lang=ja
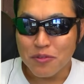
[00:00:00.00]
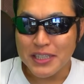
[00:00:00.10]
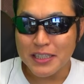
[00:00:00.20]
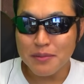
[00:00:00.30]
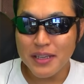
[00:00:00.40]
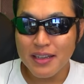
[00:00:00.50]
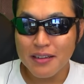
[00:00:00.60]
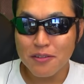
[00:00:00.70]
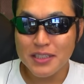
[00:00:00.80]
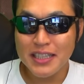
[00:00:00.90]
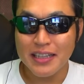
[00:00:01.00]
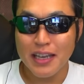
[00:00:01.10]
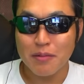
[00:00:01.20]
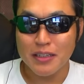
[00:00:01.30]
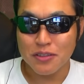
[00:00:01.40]
もう説明書きの時点で
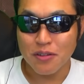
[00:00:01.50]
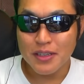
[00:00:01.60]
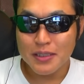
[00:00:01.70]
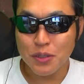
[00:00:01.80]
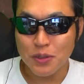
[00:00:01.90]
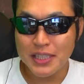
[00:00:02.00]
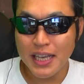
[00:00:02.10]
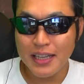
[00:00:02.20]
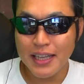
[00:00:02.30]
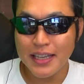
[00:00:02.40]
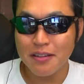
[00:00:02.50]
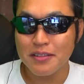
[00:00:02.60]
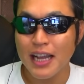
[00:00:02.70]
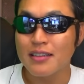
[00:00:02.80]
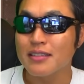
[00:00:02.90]
やばいでしょ。蘇生でき
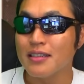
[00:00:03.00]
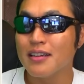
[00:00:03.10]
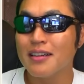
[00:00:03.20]
るタンク。